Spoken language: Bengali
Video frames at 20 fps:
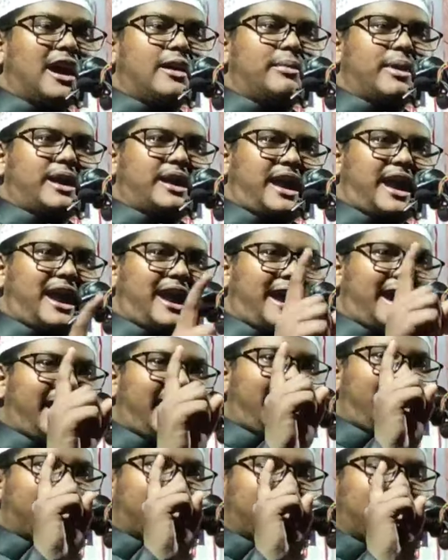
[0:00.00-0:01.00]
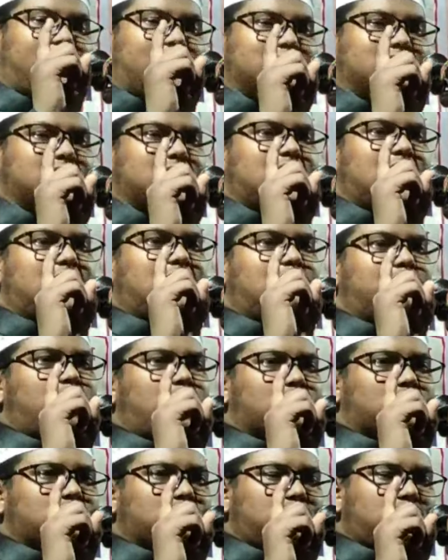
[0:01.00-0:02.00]
আবার এক হাজার
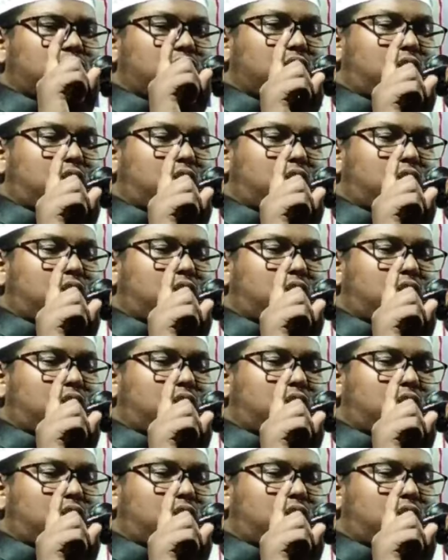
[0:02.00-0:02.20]
বছর